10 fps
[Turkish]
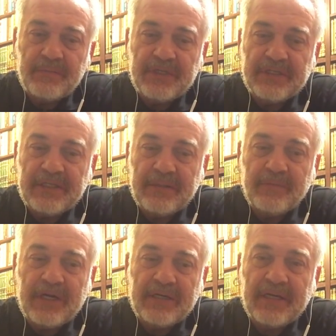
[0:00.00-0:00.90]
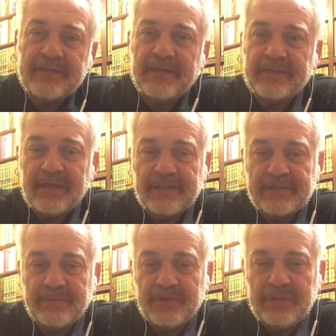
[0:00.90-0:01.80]
bir imalat
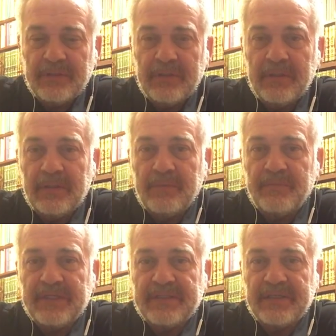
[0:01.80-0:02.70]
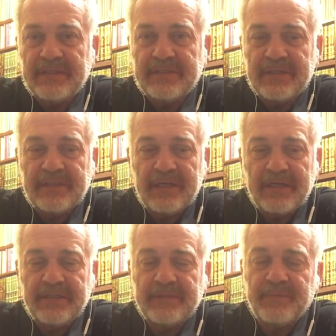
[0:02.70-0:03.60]
hatası mı meselesine
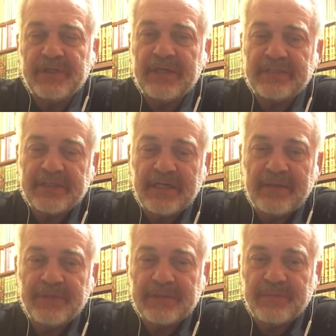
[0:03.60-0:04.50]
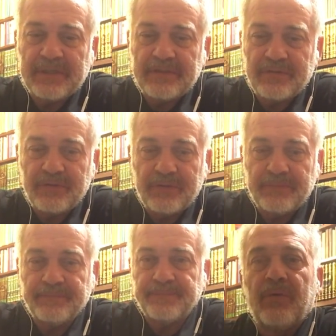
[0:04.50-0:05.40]
dair birkaç kelam etmek
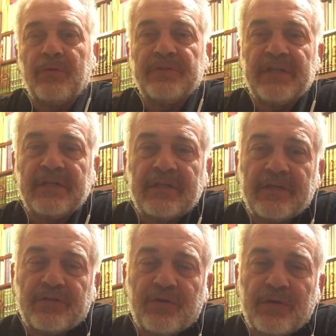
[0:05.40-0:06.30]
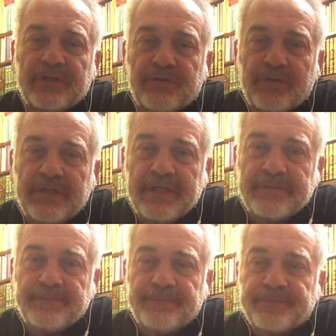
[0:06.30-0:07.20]
istiyorum. Öncelikle şöyle
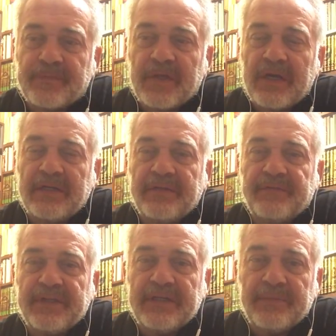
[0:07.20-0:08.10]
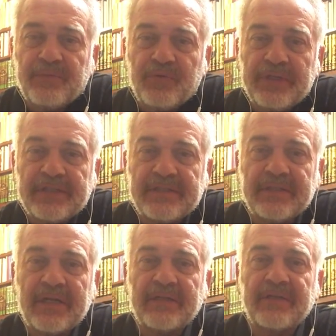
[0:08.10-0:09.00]
söyleyeyim. Hanefi'nin
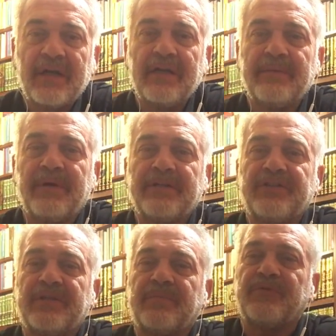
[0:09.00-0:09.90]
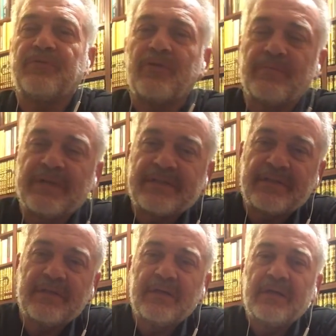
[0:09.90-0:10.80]
bünyesinden Taliban çıkmış
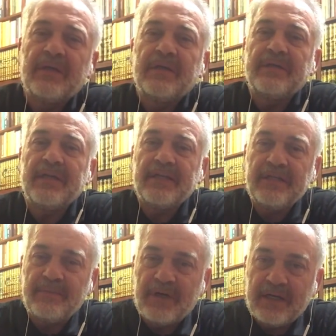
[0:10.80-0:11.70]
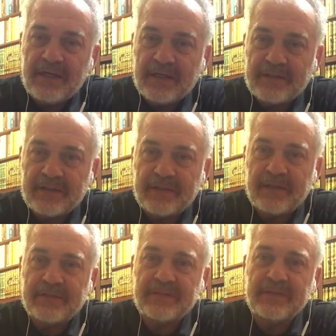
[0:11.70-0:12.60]
olması ne imalat
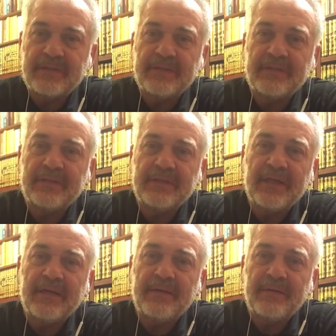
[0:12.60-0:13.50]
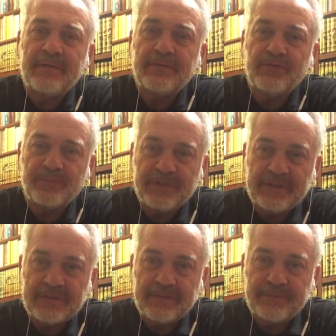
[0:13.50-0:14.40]
hatası ne
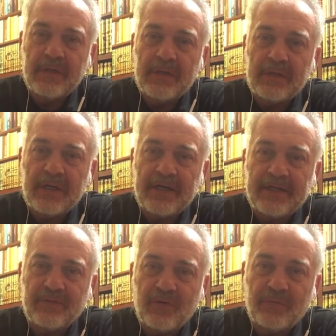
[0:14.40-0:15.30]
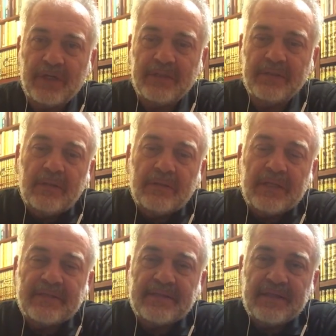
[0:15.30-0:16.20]
sürpriz. Gayet normal.
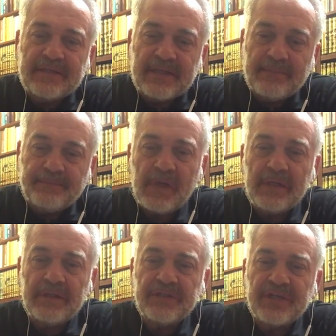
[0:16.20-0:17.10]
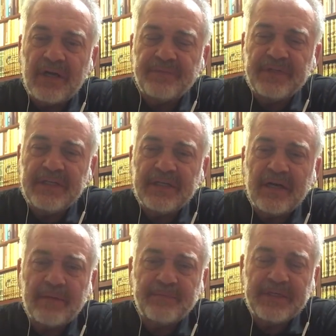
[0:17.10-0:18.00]
Nasıl desem Şafilik
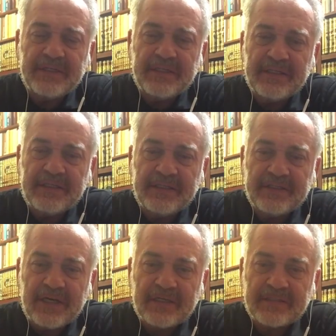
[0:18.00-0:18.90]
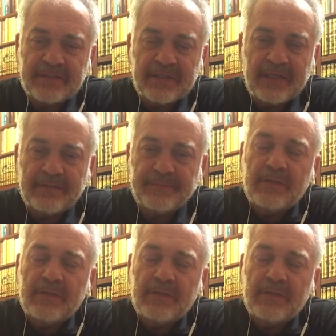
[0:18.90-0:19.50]
Hanbeliliğin içerisinden